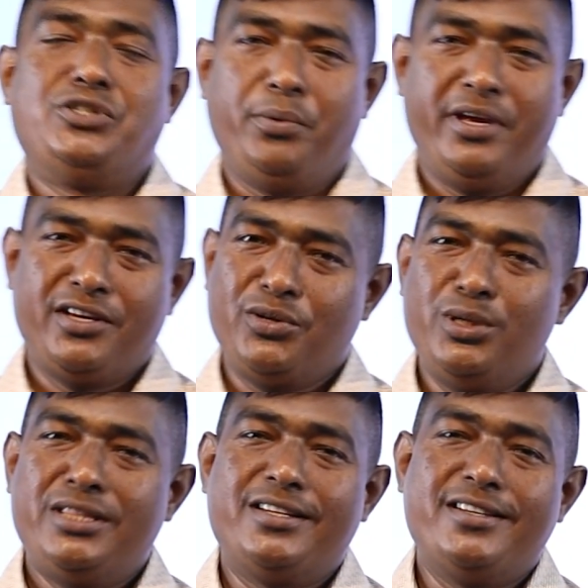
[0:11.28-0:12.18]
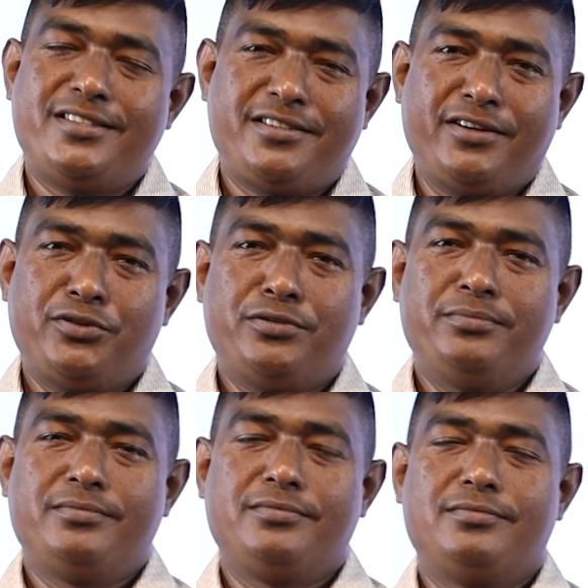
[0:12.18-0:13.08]
সবাইকে গণিত ক্লাসে স্বাগতম
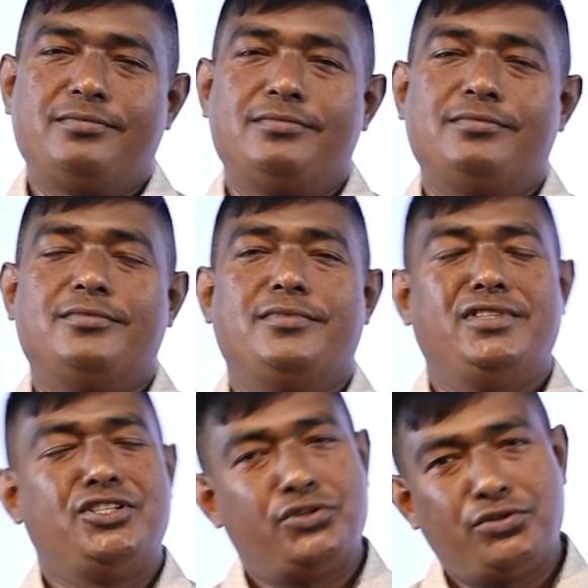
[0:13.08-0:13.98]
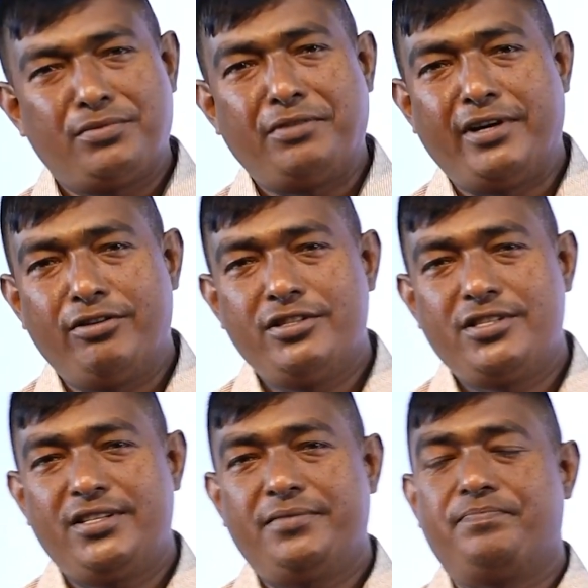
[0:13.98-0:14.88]
নিশ্চয়ই তোমরা ভালো
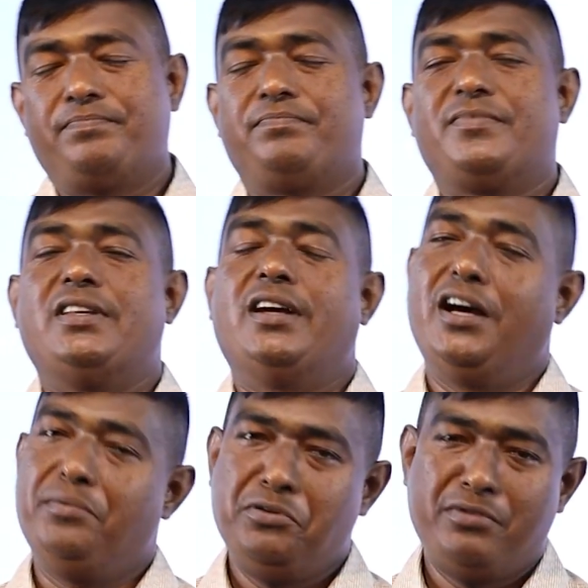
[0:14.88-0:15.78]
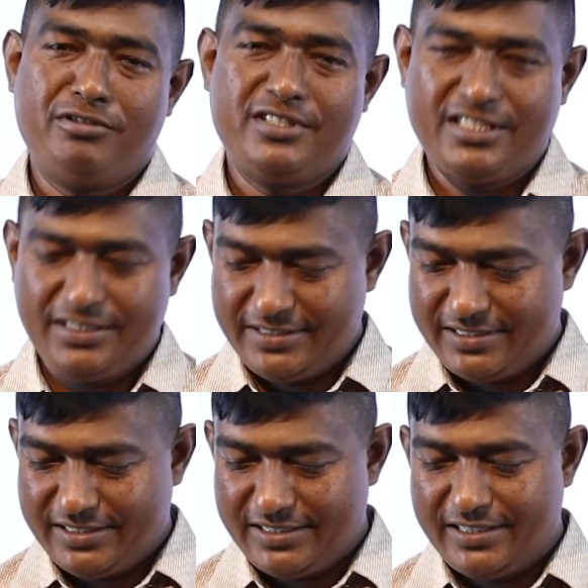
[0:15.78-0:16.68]
আছে আমিও ভালো আছি
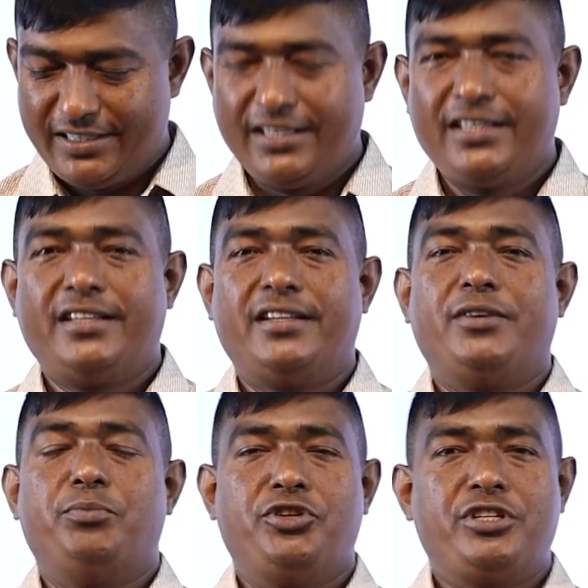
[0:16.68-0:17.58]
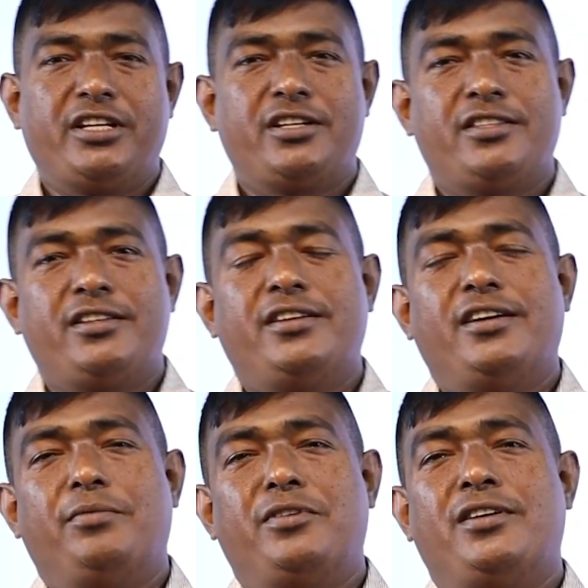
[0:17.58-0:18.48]
প্রিয় শিক্ষার্থীরা
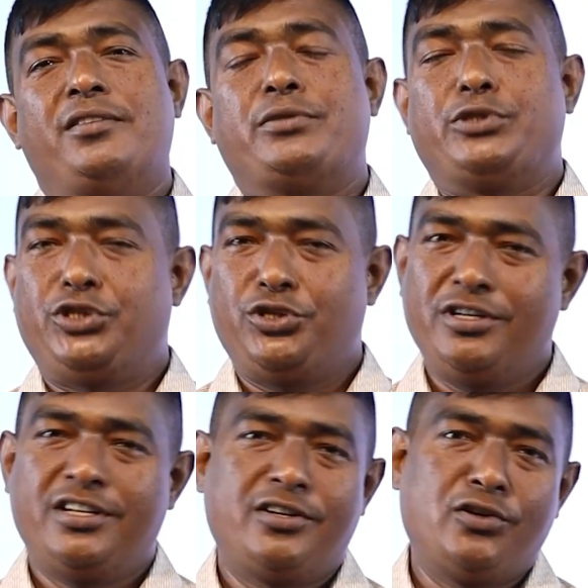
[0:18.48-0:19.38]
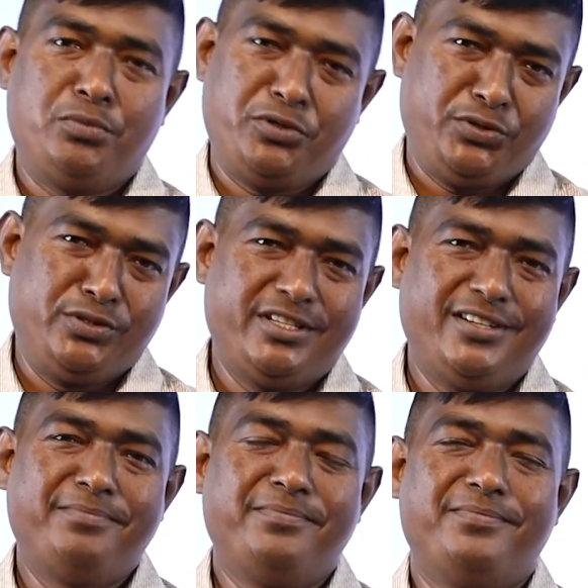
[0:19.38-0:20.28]
আমরা সংখ্যার গল্প
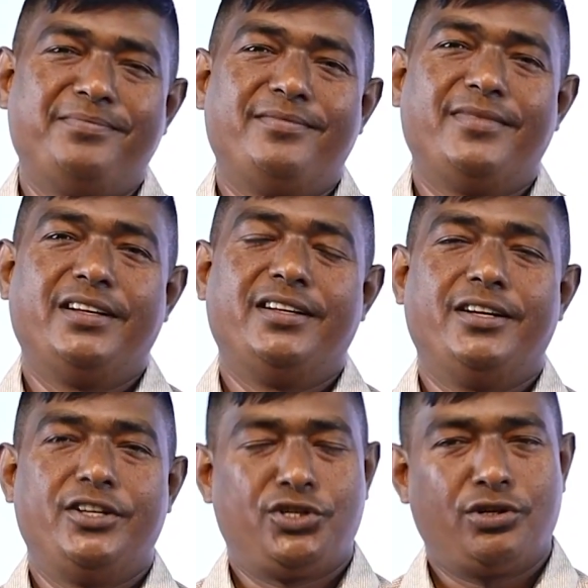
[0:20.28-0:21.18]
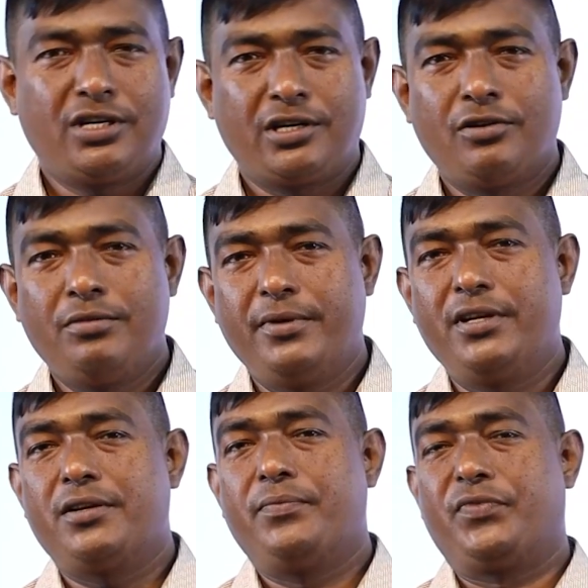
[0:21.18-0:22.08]
শুনছিলাম সংখ্যার গল্পের
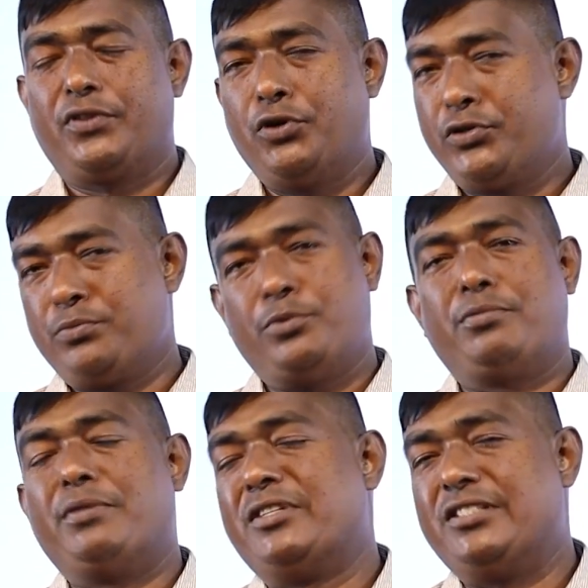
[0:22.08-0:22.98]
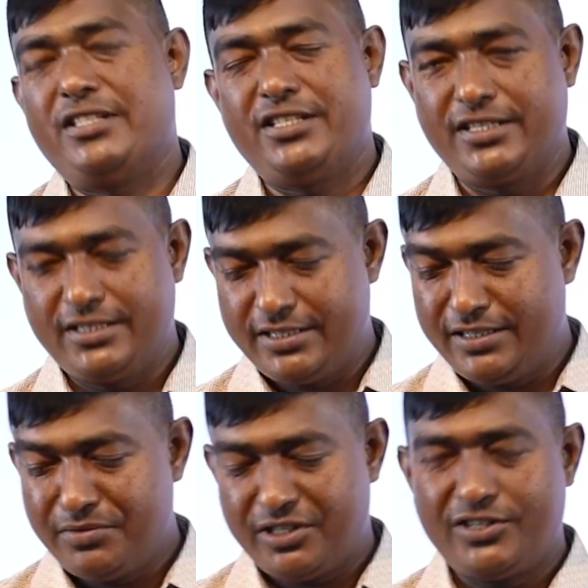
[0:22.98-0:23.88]
গত পর্বে আমরা যা
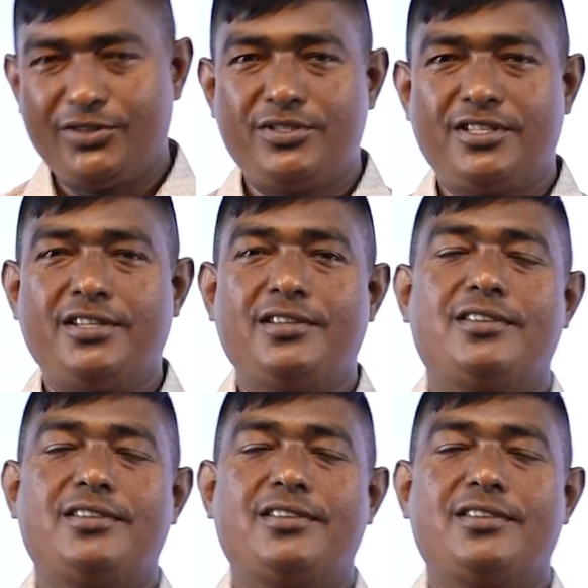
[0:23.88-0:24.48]
শিখেছিলাম সেটা হচ্ছে